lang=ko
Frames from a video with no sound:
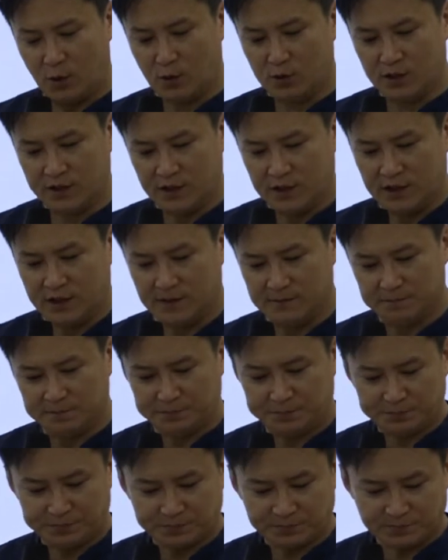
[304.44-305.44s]
오늘은
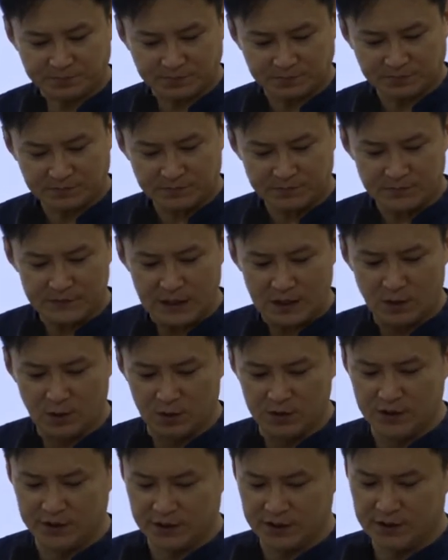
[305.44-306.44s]

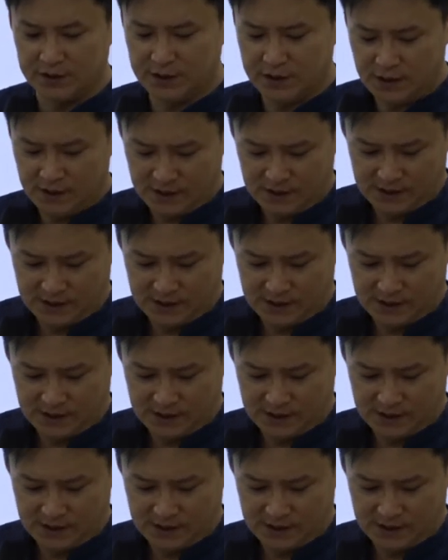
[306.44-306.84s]
오늘은